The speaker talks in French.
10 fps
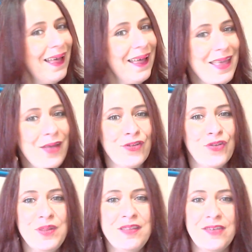Et
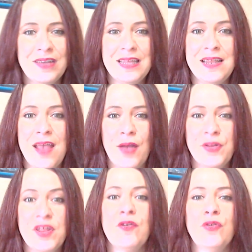ensuite, il y a
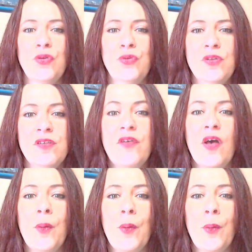une aventure de Lucifer
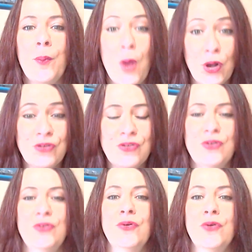Box,
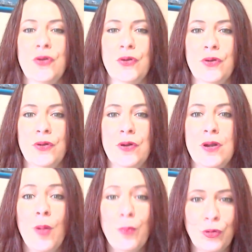donc euh,
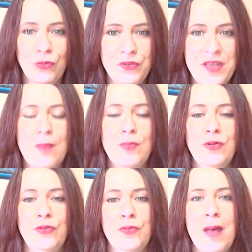L'ambre du
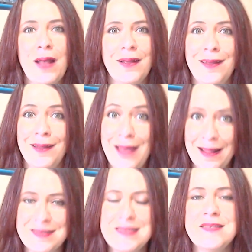diable de Marc
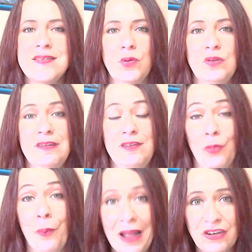Gatis aux
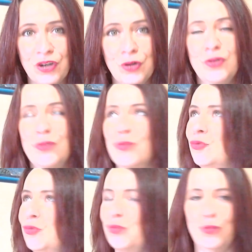éditions Bragellone, donc
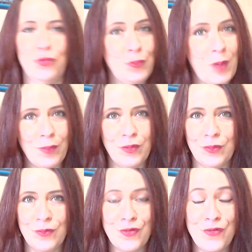toujours de superbes
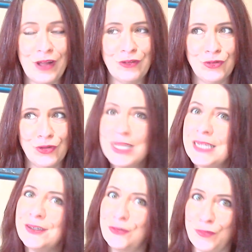couvertures.
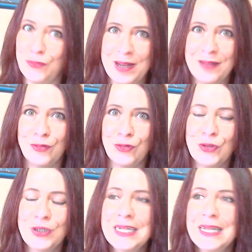Je vous mets la
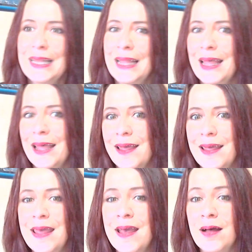photo.
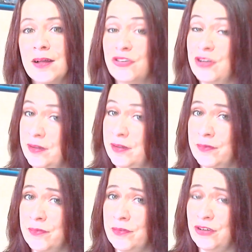Et euh,
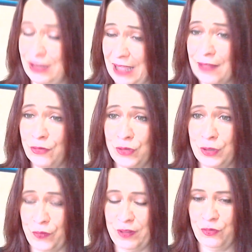j'ai très hâte de
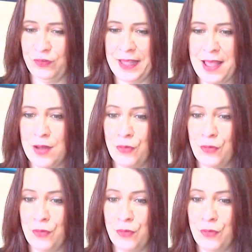découvrir cette saga.